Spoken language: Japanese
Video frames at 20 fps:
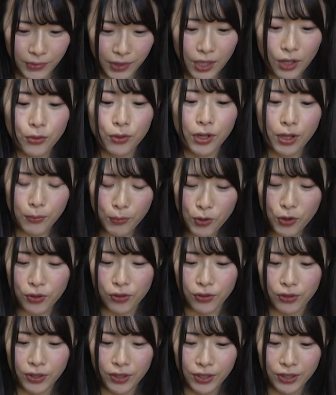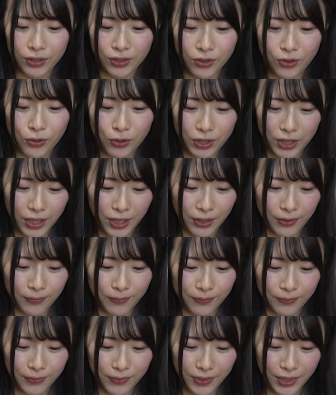で、これも、ここに
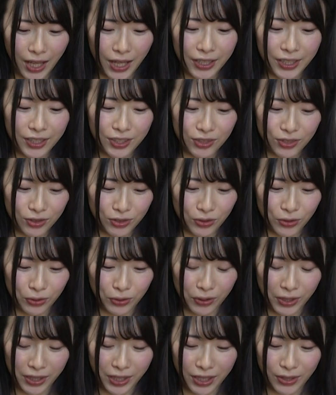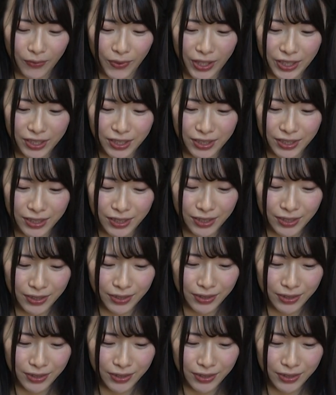課金することができます。